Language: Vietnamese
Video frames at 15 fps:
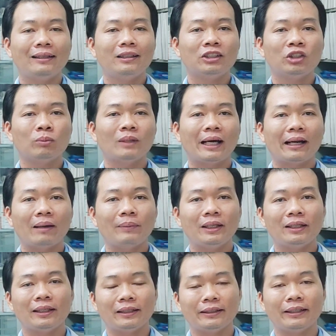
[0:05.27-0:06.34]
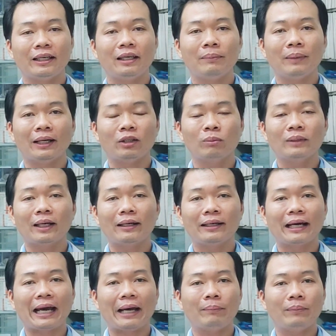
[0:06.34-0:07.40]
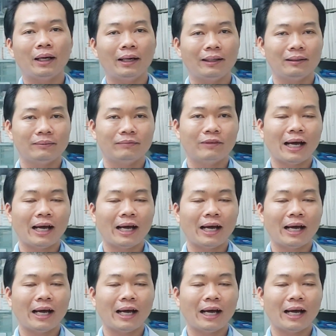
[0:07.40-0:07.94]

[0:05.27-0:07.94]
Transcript: Như chúng ta đã biết thì khi mà chúng ta đi khám bệnh